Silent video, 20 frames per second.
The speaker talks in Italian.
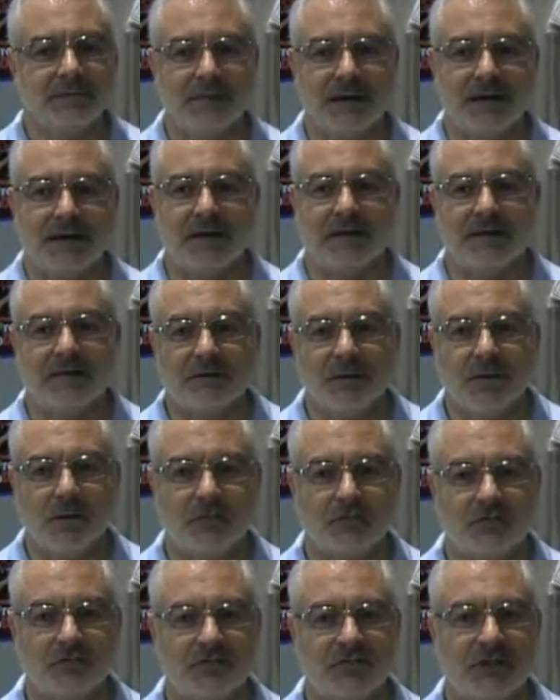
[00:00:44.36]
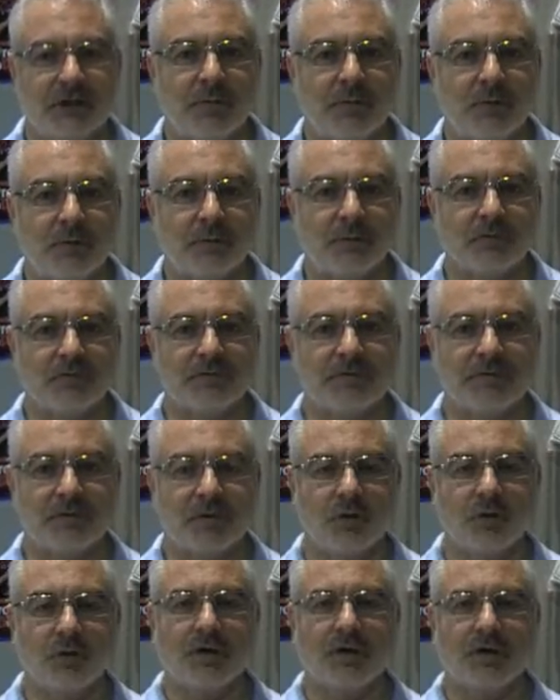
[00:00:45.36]
bene, oggi siamo
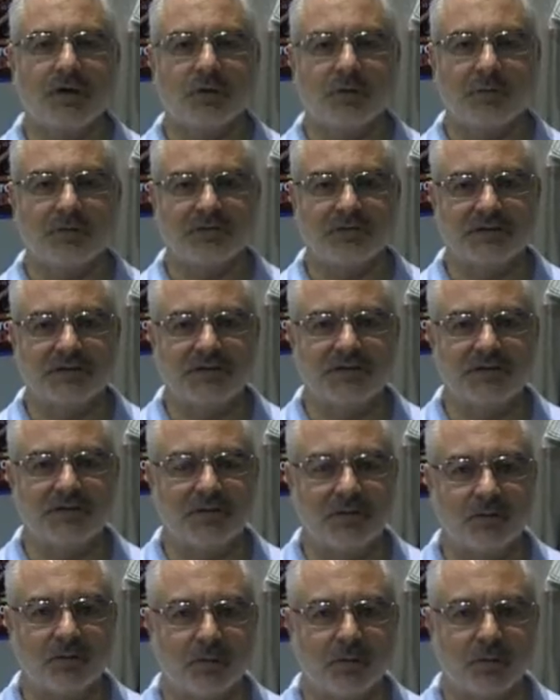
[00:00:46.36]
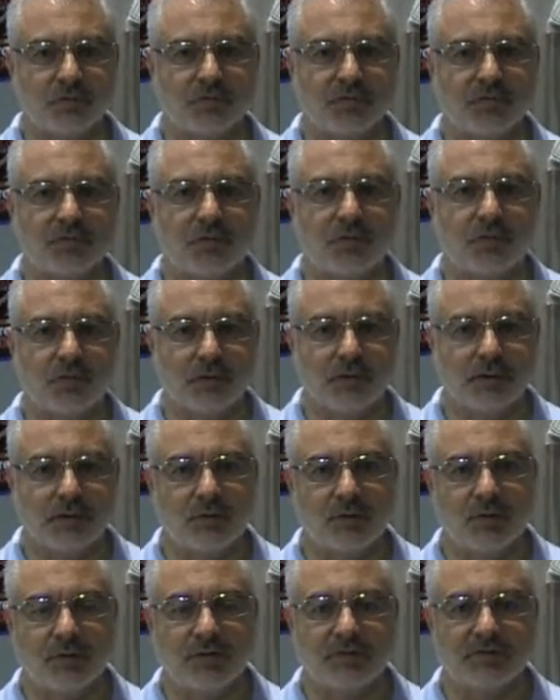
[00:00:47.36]
all'opposizione, come si deve fare un'opposizione
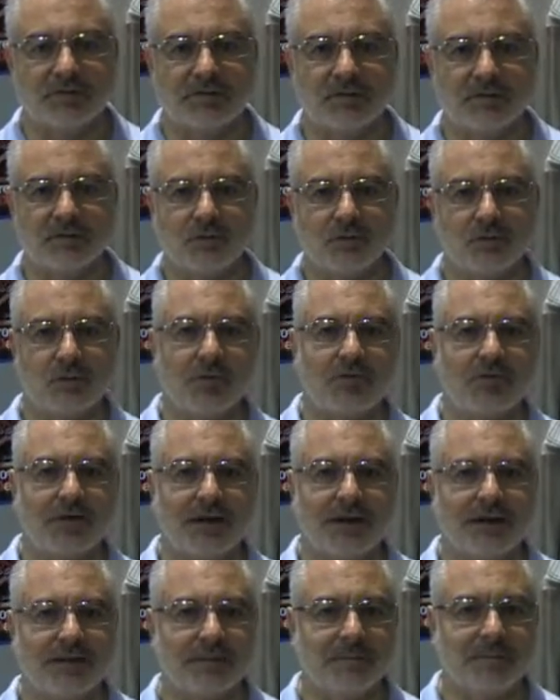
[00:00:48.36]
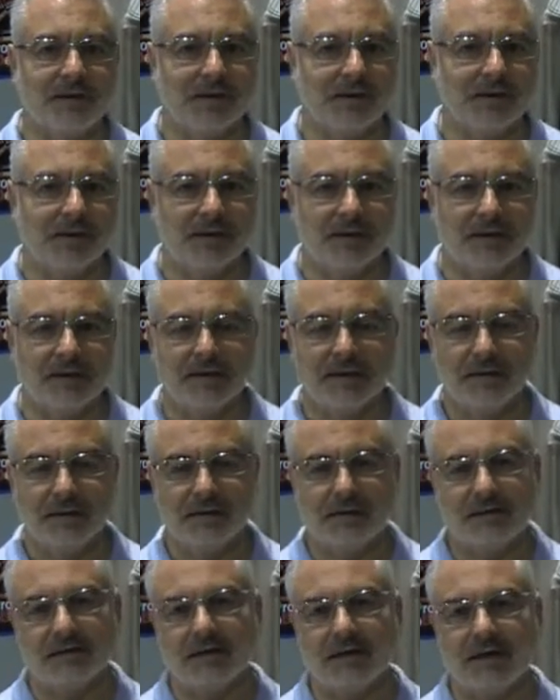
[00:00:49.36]
in un'amministrazione governata bene
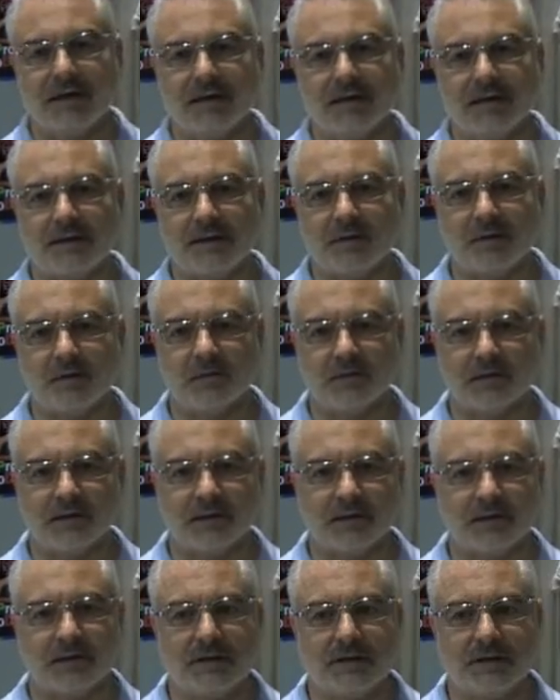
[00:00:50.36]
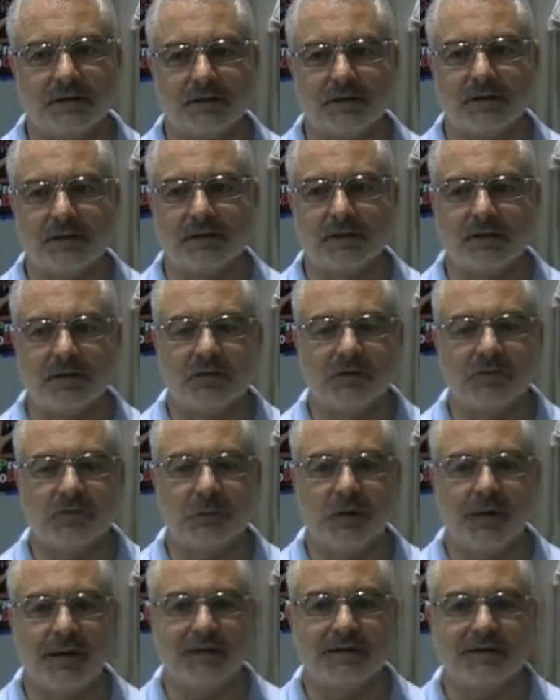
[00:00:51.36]
dai nostri
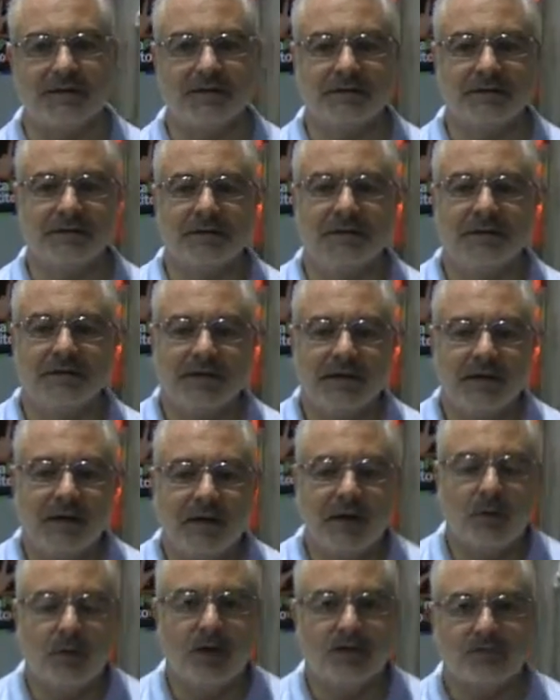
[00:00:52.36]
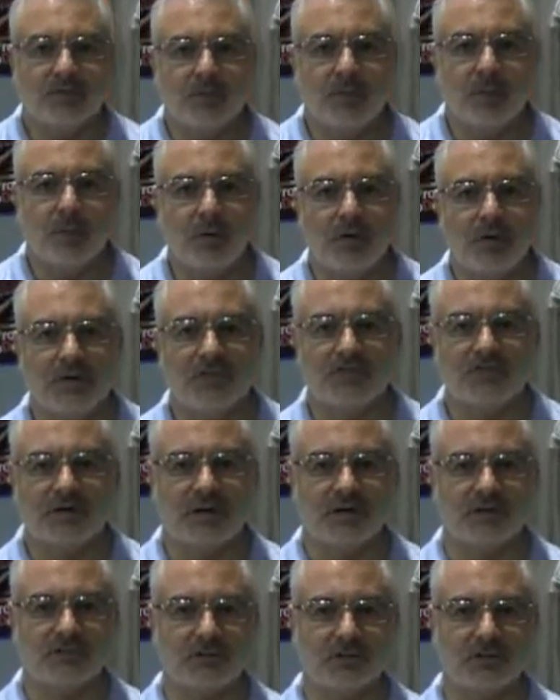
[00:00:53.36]
esponenti e questo è un po' il
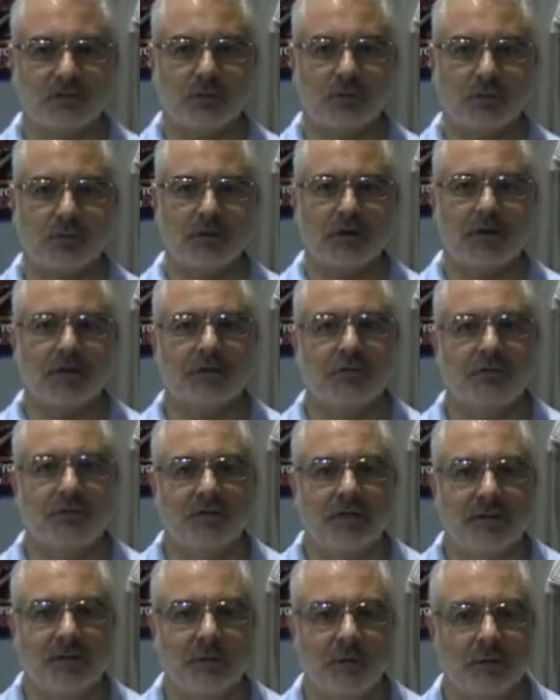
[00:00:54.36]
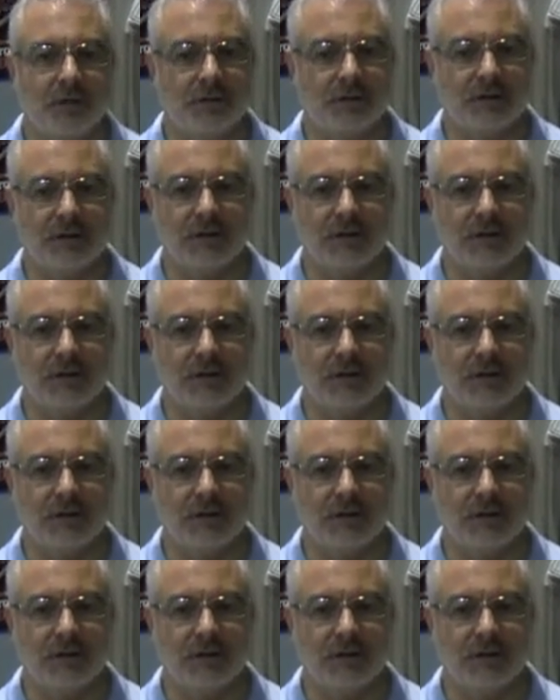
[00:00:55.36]
senso di quello che dovremo